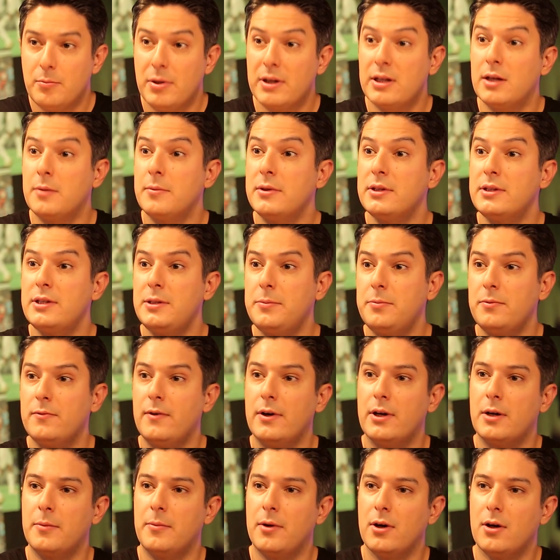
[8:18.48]
Panamalı tipi
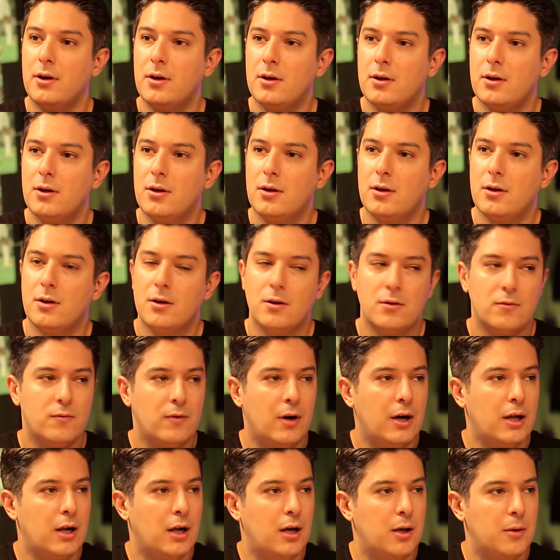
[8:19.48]
var ama. Panamalı tipi
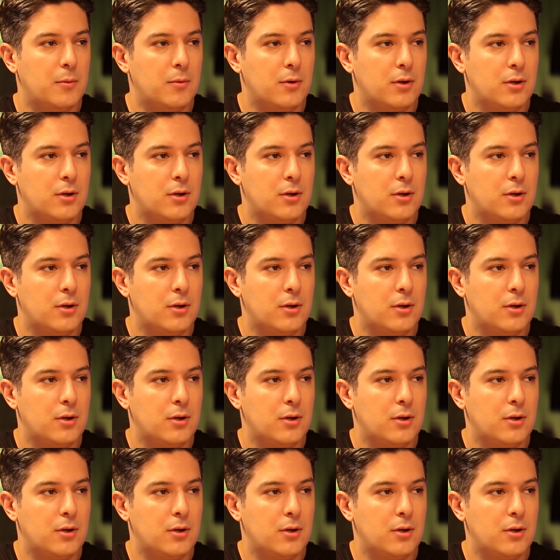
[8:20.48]
var. var.